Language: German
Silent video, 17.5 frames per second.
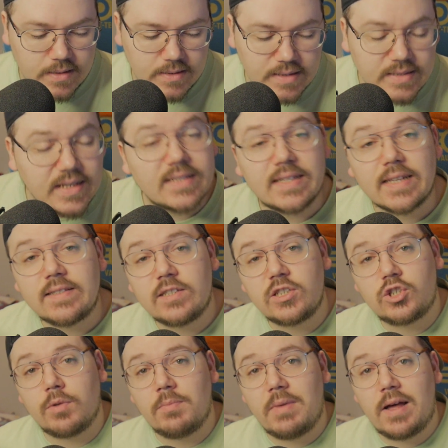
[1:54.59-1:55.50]
Das heißt, das
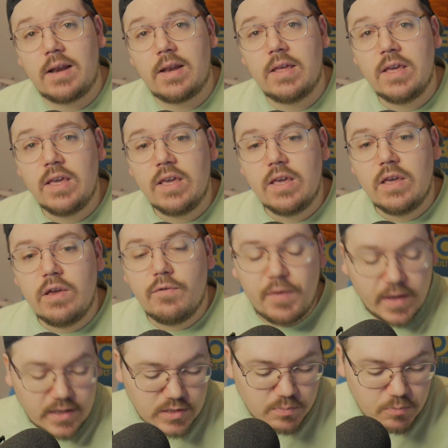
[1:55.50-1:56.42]
ist schon mal
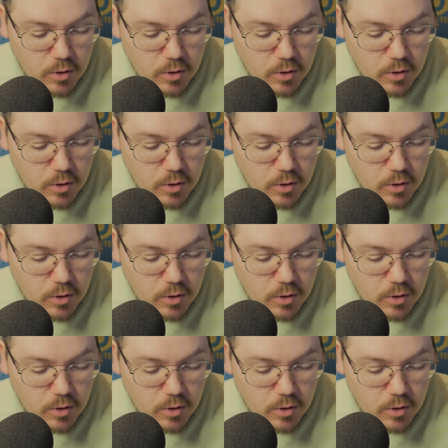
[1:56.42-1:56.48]
fix.